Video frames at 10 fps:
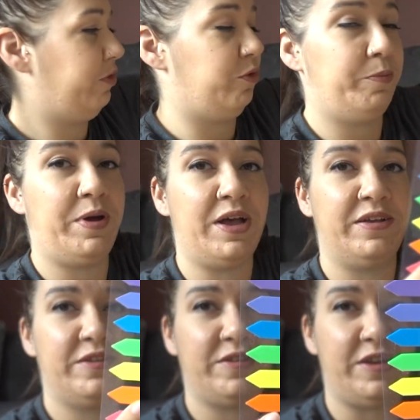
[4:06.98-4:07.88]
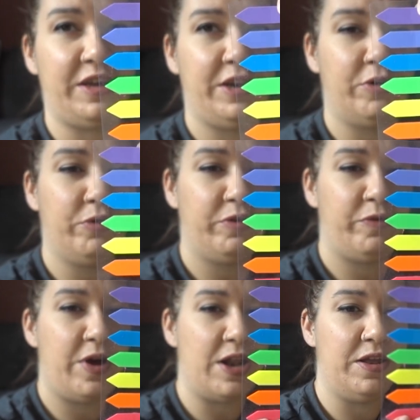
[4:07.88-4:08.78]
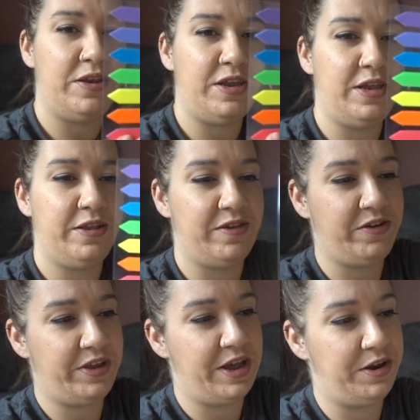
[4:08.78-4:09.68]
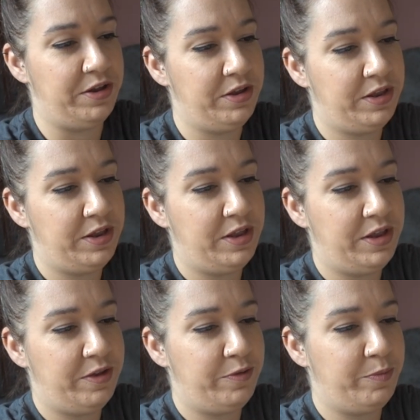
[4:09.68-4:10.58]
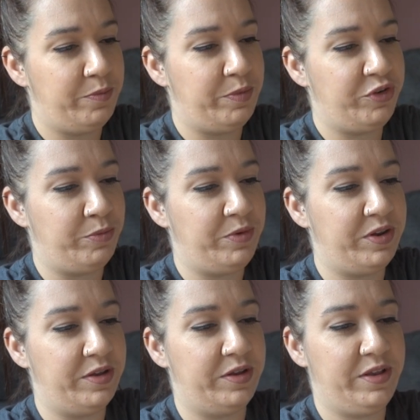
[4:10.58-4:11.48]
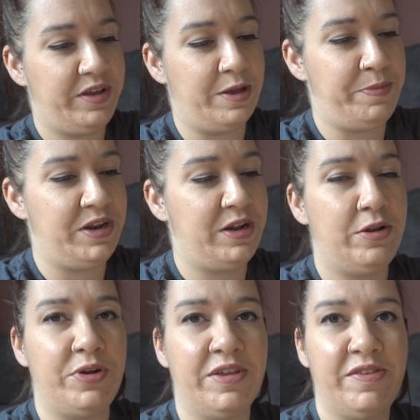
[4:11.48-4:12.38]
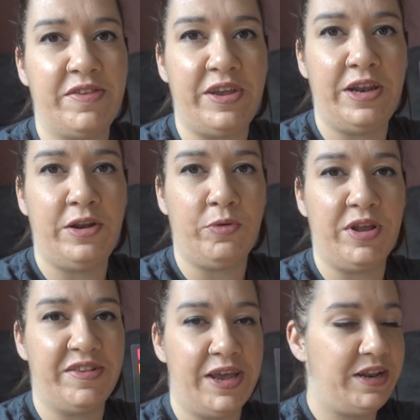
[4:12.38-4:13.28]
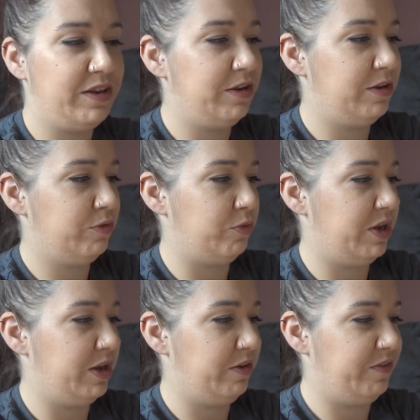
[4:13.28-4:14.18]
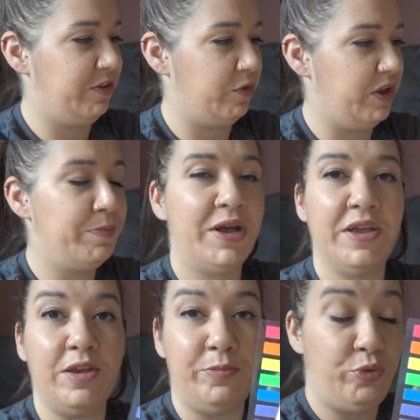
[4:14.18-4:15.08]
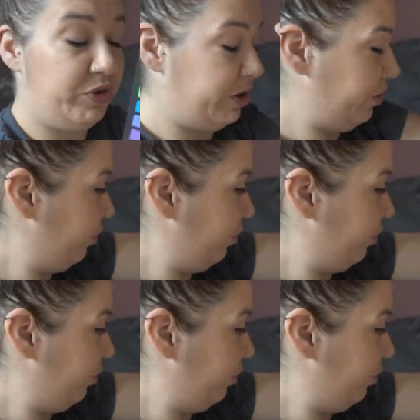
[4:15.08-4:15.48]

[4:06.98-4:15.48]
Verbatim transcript: so ein paar Sticky Notes für alle, die sich gerne bestimmte Kapitel oder Szenen oder Seiten oder was auch immer in Büchern